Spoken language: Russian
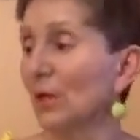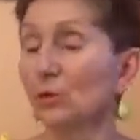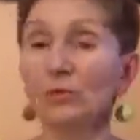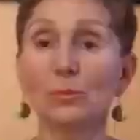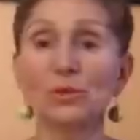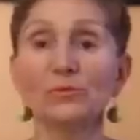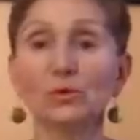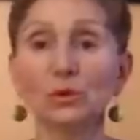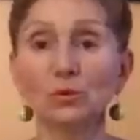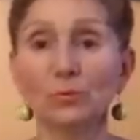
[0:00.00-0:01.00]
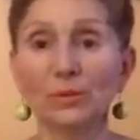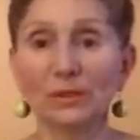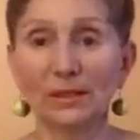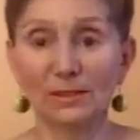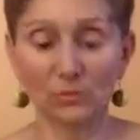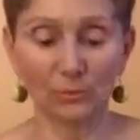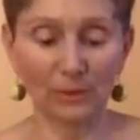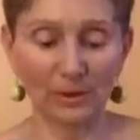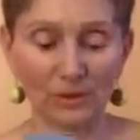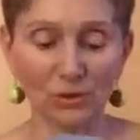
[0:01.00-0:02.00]
Ну, в общем, вот купила я эту
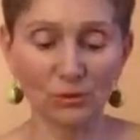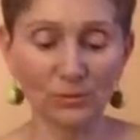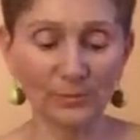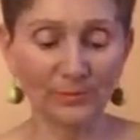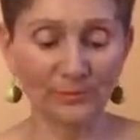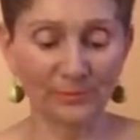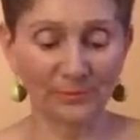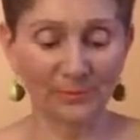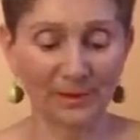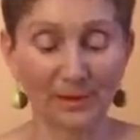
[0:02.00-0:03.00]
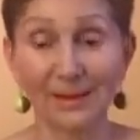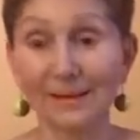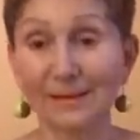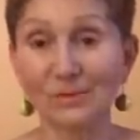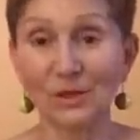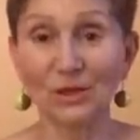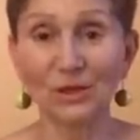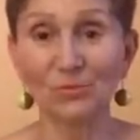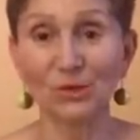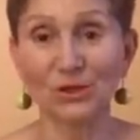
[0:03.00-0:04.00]
парочку. И они мне
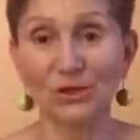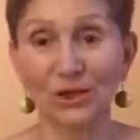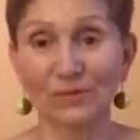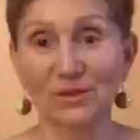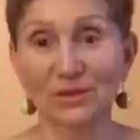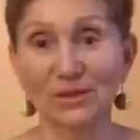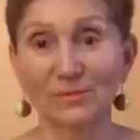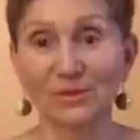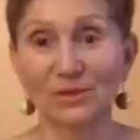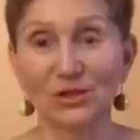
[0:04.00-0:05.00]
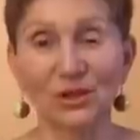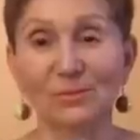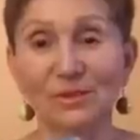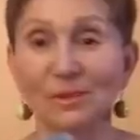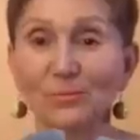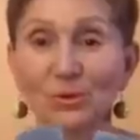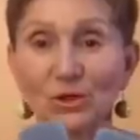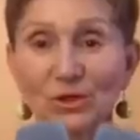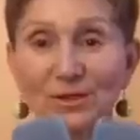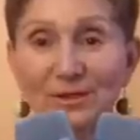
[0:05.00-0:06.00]
даже больше нравятся, тем, чем те
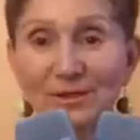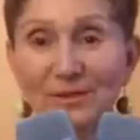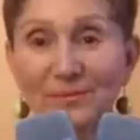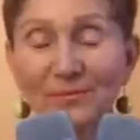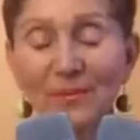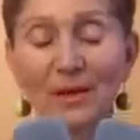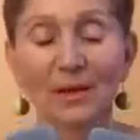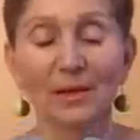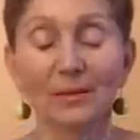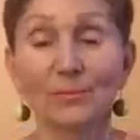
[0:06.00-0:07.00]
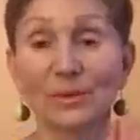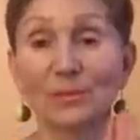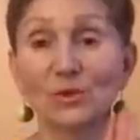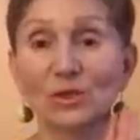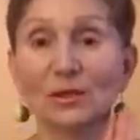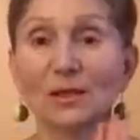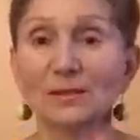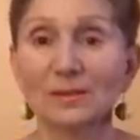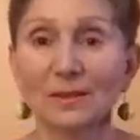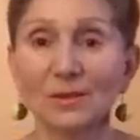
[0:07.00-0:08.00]
пушистые, потому что я их
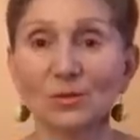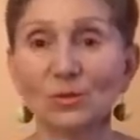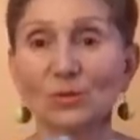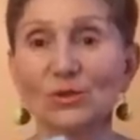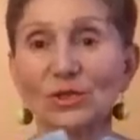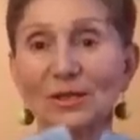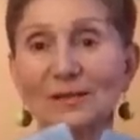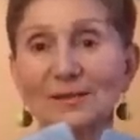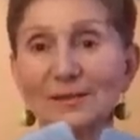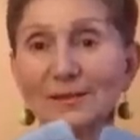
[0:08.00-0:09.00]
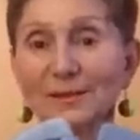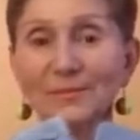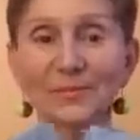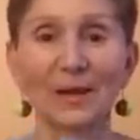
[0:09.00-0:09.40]
сразу тут же надела.